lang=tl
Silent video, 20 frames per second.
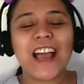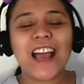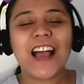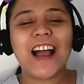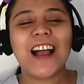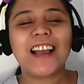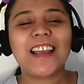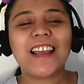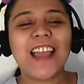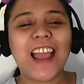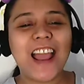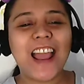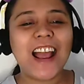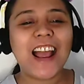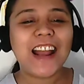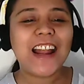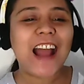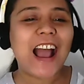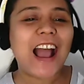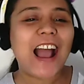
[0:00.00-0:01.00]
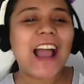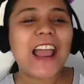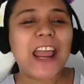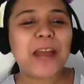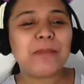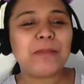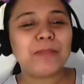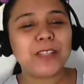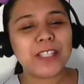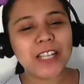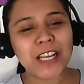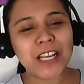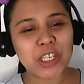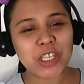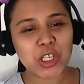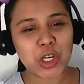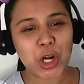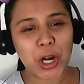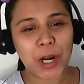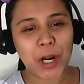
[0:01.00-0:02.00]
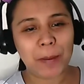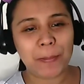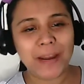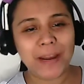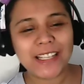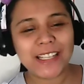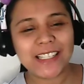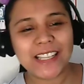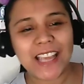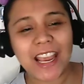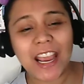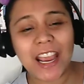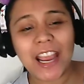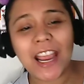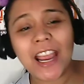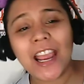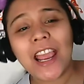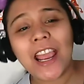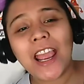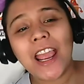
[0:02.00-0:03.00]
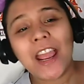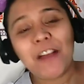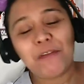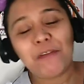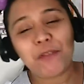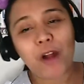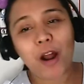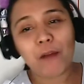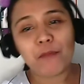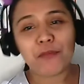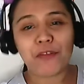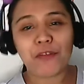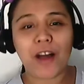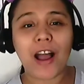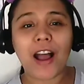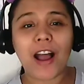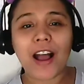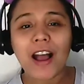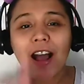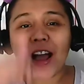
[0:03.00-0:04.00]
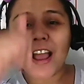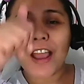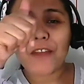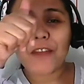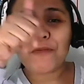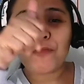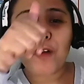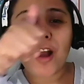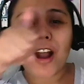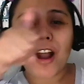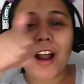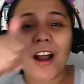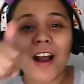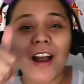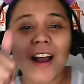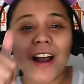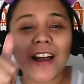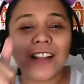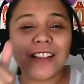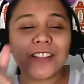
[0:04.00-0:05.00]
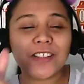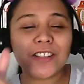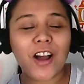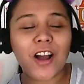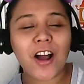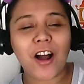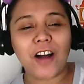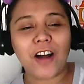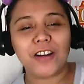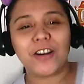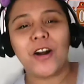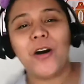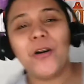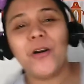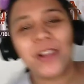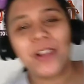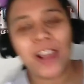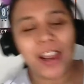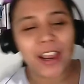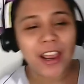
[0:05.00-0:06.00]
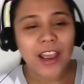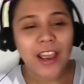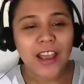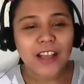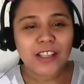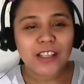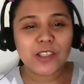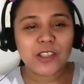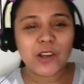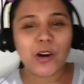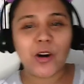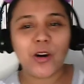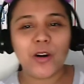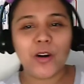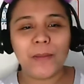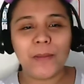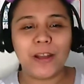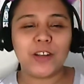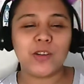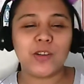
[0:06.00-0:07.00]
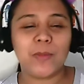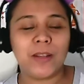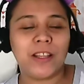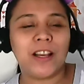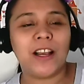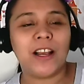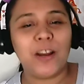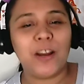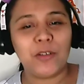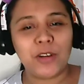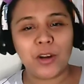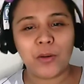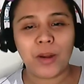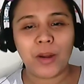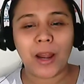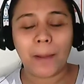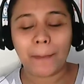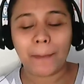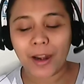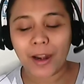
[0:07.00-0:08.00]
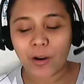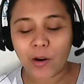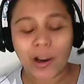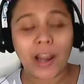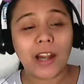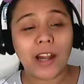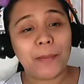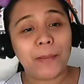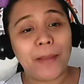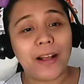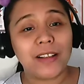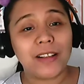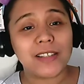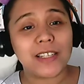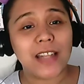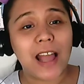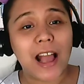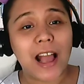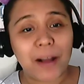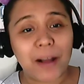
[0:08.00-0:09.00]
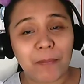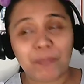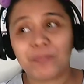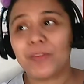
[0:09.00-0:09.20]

Again, I am Teacher Missy from 5-1 Talk. Okay, so medyo matagal ako nawala pero carry bells lang.